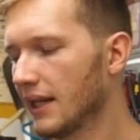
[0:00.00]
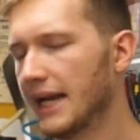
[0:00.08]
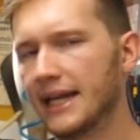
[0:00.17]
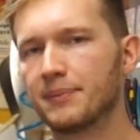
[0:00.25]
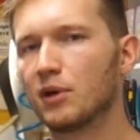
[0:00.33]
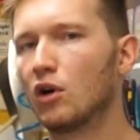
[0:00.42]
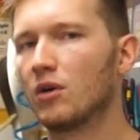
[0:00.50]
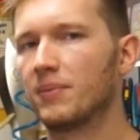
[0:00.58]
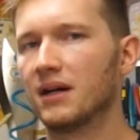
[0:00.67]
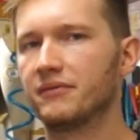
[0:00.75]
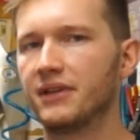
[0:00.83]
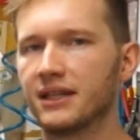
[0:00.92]
Keine
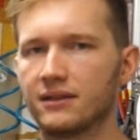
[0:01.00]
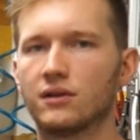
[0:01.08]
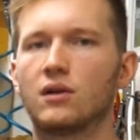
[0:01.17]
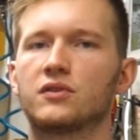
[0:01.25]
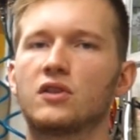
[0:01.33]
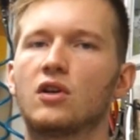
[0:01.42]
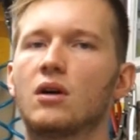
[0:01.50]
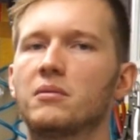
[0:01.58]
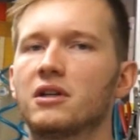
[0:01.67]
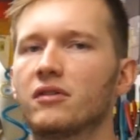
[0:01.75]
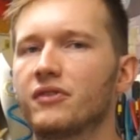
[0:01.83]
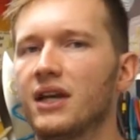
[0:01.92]
brauchbaren Werte
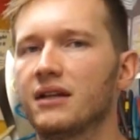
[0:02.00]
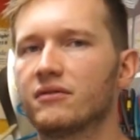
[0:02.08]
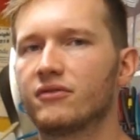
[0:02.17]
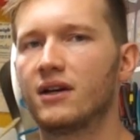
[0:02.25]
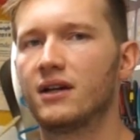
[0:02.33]
rausgekommen auf jeden